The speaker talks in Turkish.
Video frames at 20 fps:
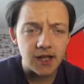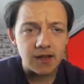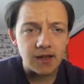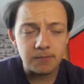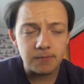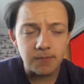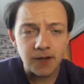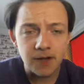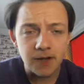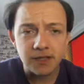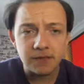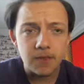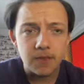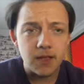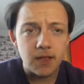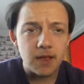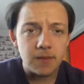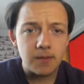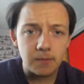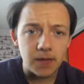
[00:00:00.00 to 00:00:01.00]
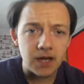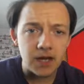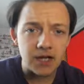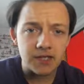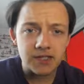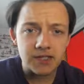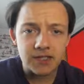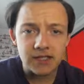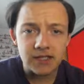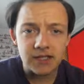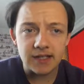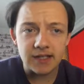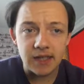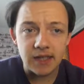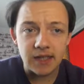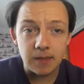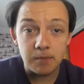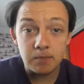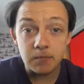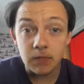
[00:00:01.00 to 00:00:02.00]
Bakalım Marsilya
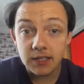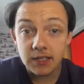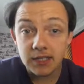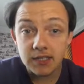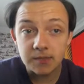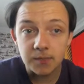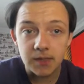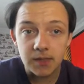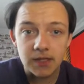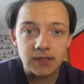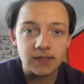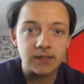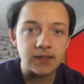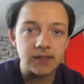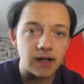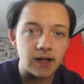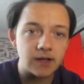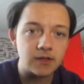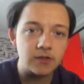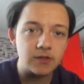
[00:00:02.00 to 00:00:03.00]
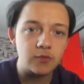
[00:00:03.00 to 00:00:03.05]
deplasmanından